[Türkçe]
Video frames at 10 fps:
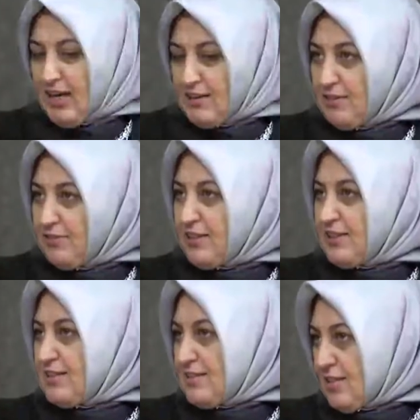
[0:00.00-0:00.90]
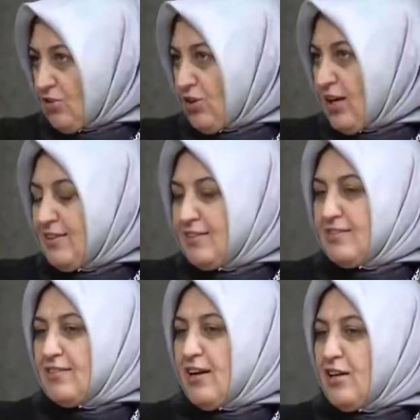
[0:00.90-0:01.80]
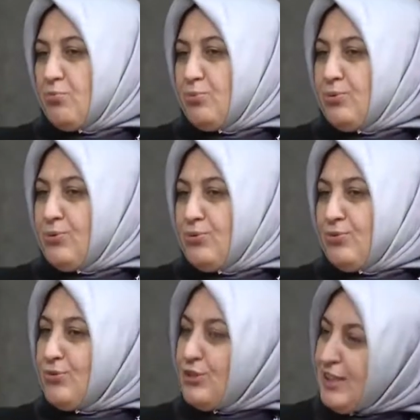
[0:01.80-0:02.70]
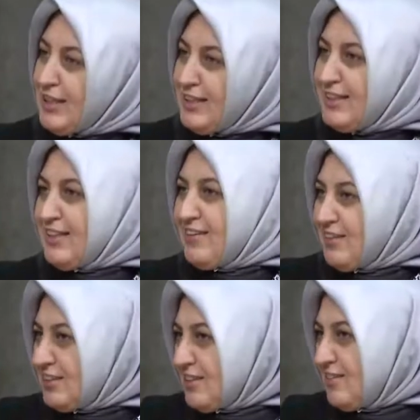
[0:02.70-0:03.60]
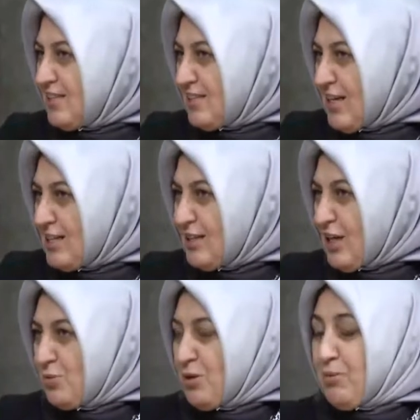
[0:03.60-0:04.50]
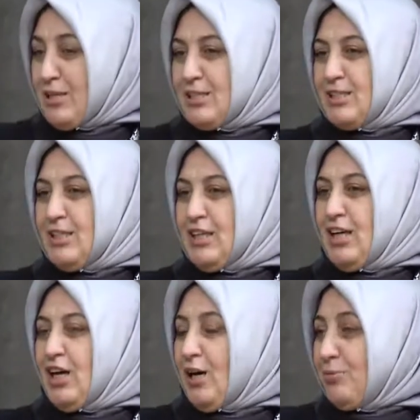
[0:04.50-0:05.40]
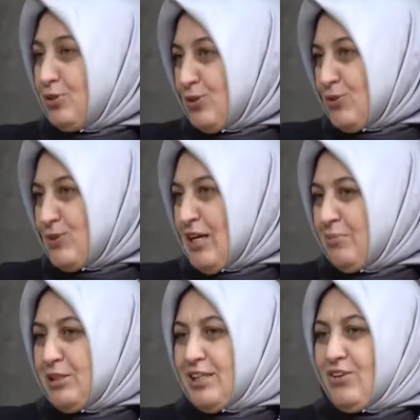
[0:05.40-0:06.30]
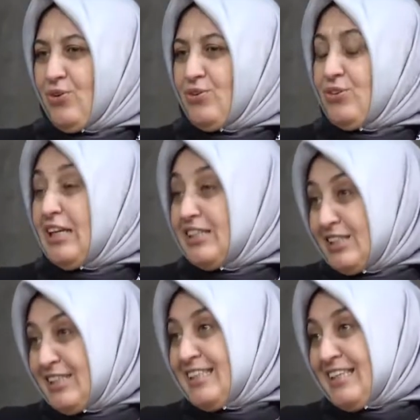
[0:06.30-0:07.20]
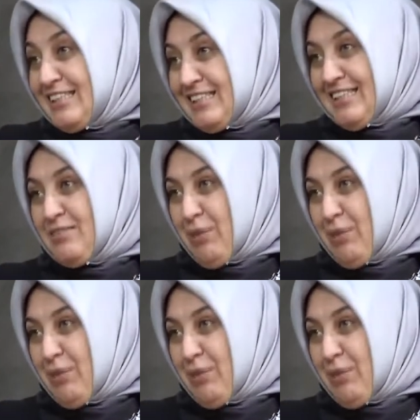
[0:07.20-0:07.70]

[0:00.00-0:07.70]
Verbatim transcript: hedef kitlesine göre anlatırlar. Bu Türkiye'de de yavaş yavaş yaygınlaşmaya başladı. Ama çok güzel bir şey oldu. Yetişkinler için